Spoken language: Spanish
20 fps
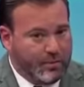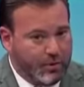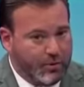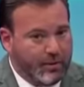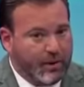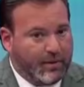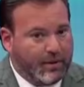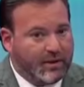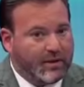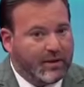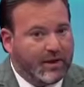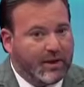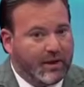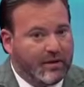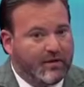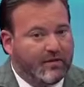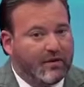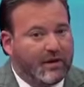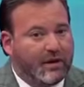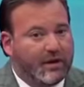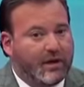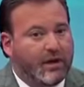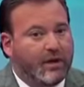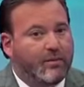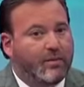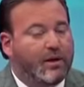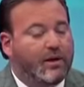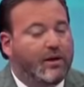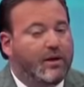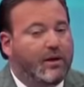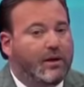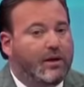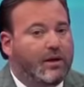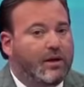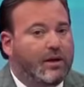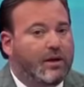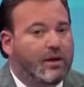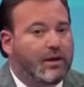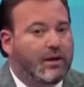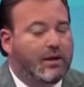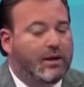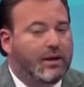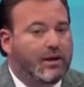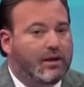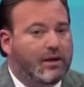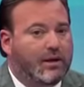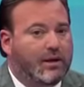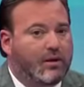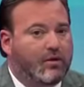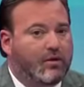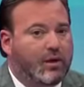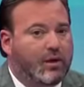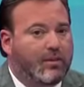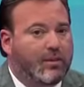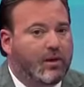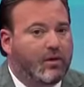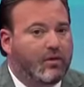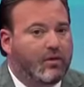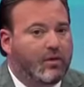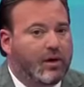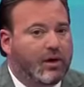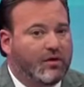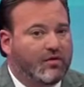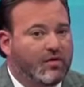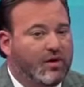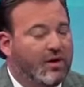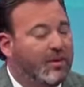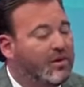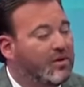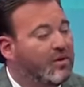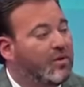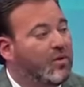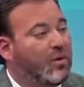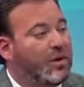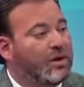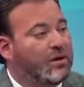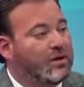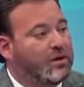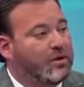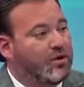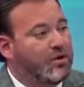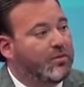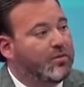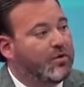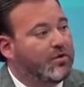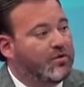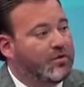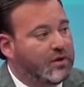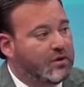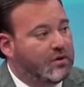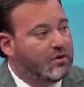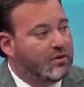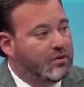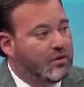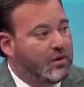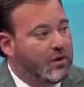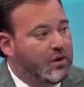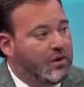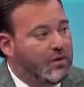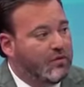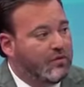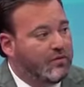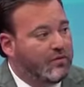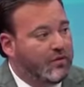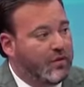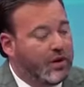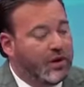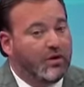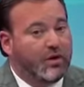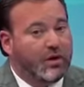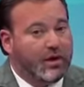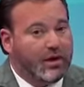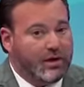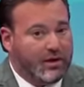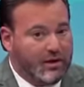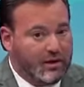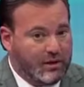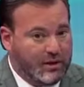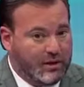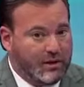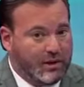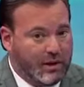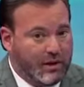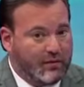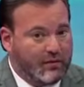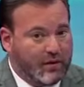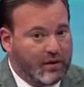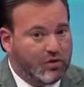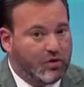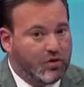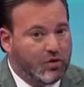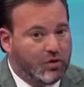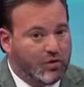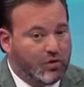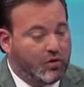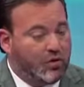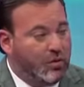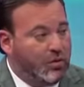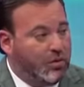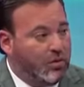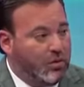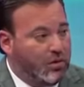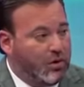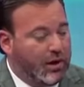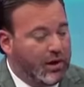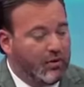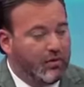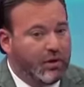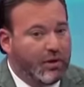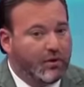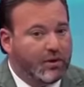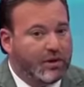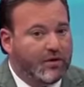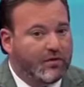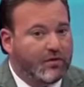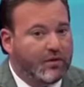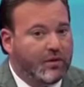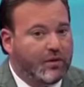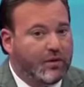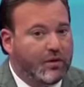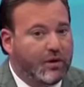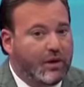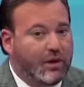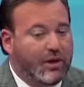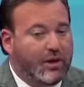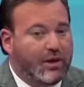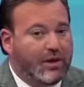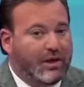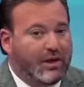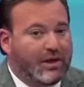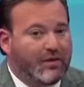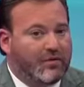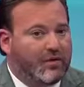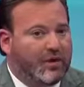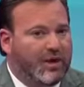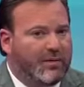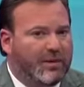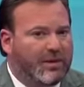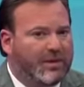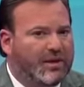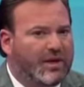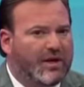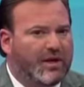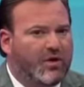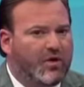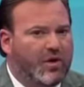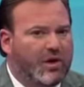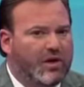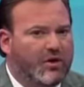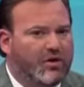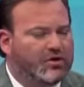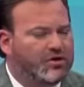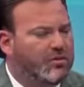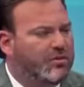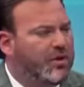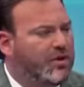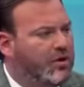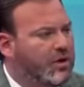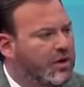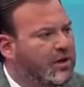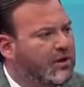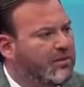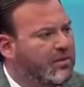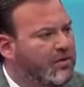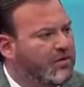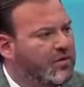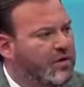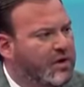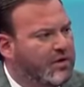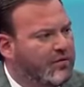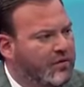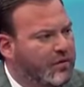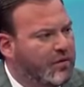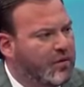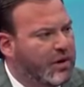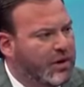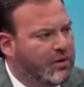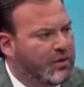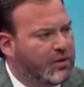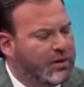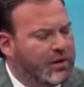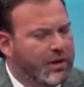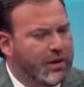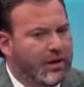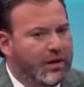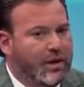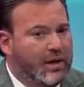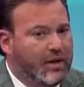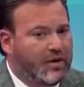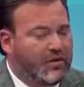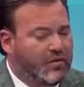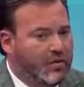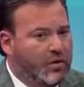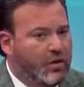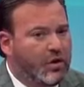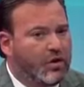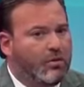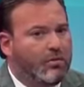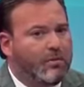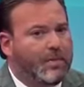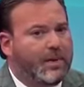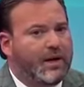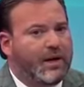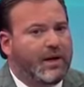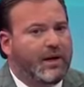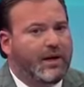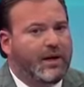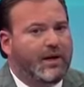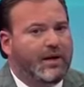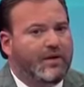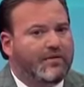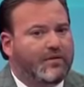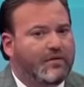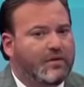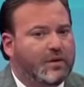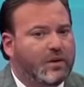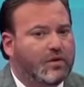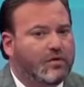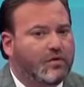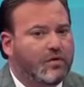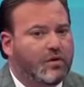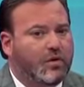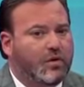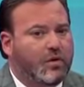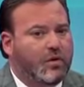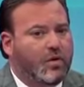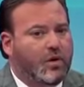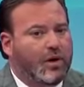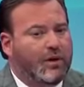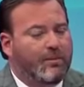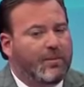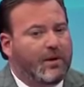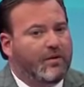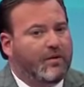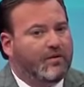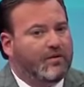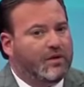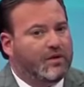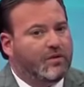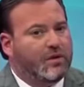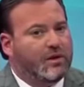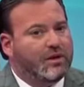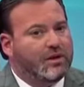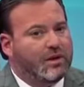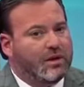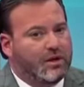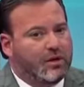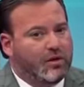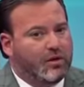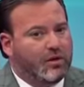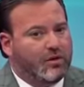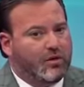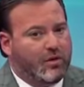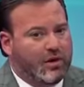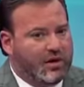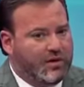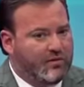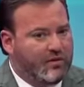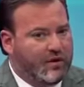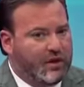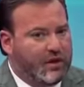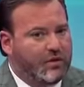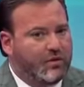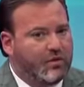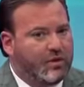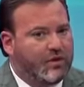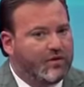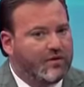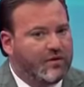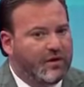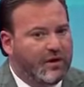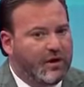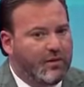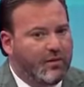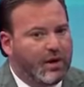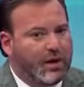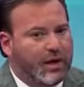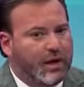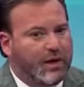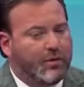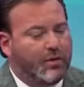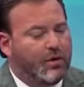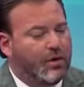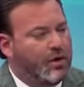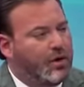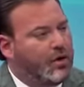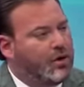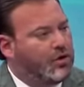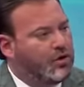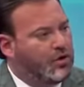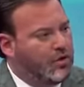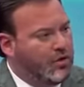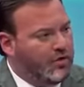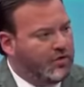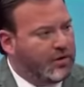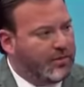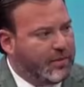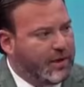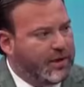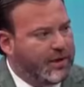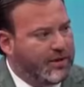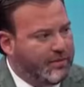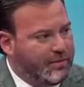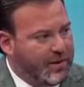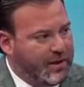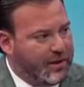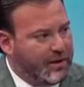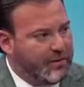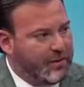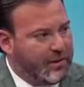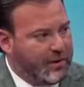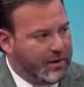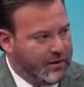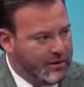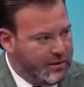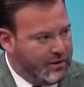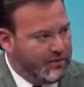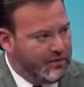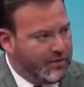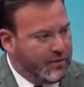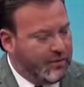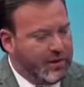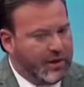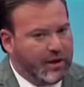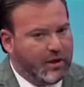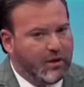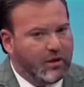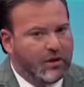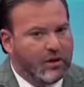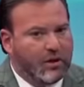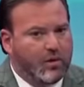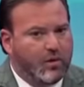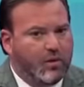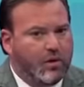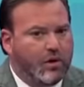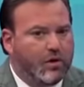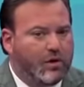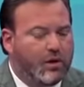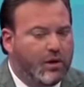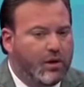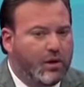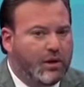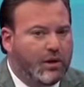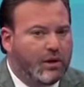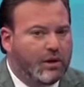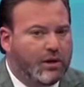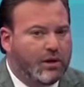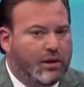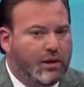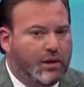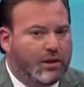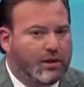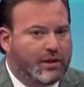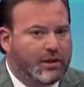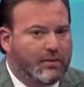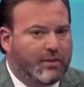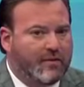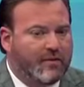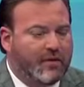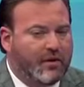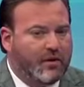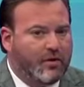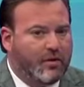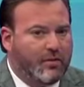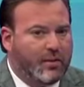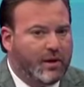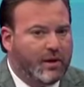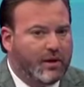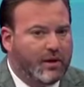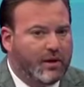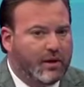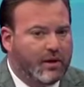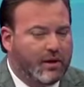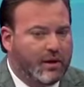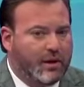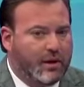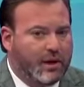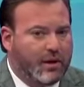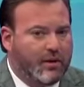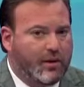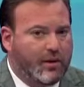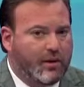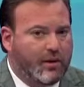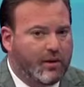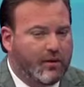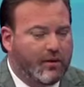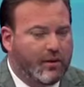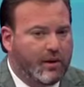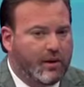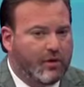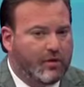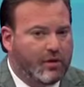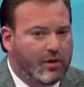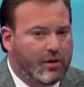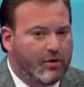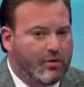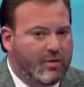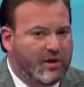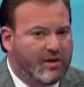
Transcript: propiamente que dice el régimen eh, de Nicolás Maduro, es que solamente un 42% fue lo que en efecto estuvo en una votación y que solamente alrededor de 8 millones de personas fueron a votar. Si uno compara esa situación con el plebiscito anterior o el referéndum que se llevó a cabo dos semanas previas, que fue a mediados de julio de este pasado mes que, acaba de ocurrir en